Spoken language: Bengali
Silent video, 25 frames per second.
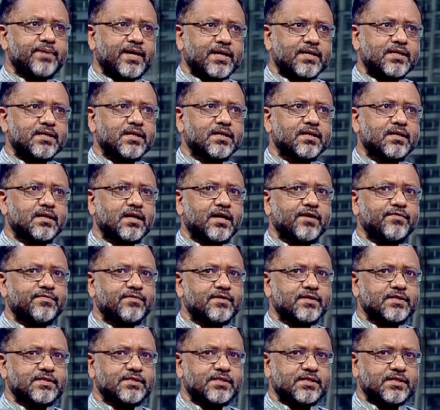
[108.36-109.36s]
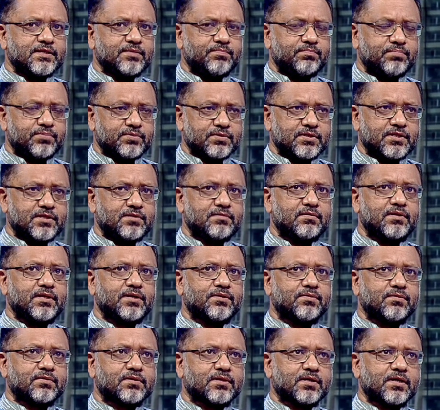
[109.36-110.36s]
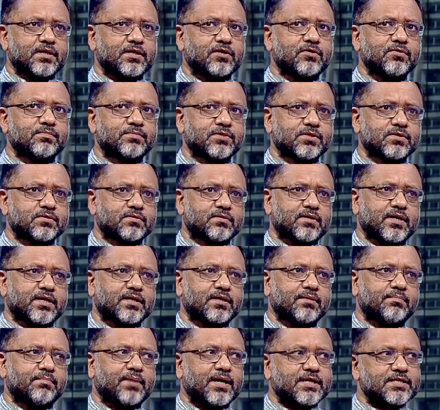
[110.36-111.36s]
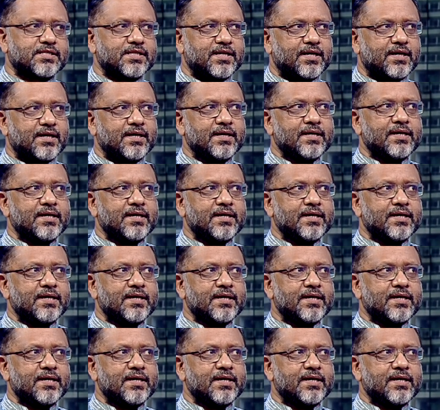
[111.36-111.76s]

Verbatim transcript: প্র্যাকটিক্যাল লাইফে যে প্রজেক্টগুলি করতে হয় খুব ছোট একটা বাসা